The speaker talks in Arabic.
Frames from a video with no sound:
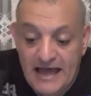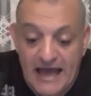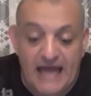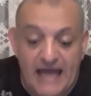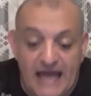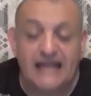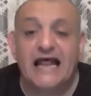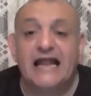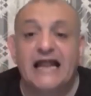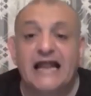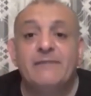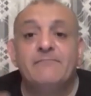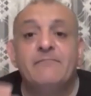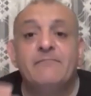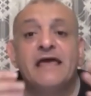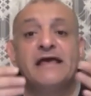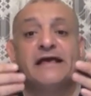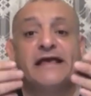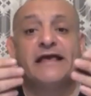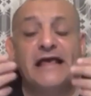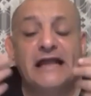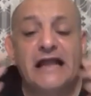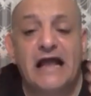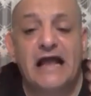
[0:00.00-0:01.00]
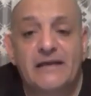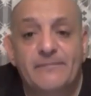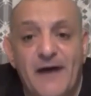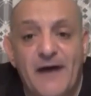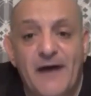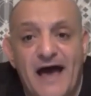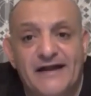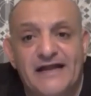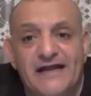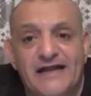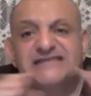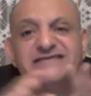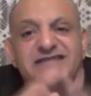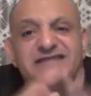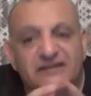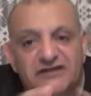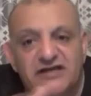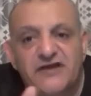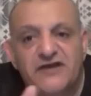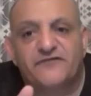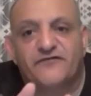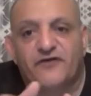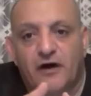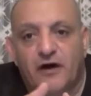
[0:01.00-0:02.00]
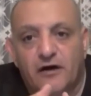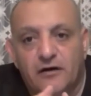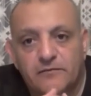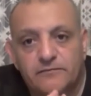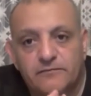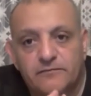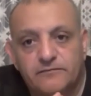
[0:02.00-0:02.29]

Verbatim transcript: الا لما يجي لك بقى ناس نظيفه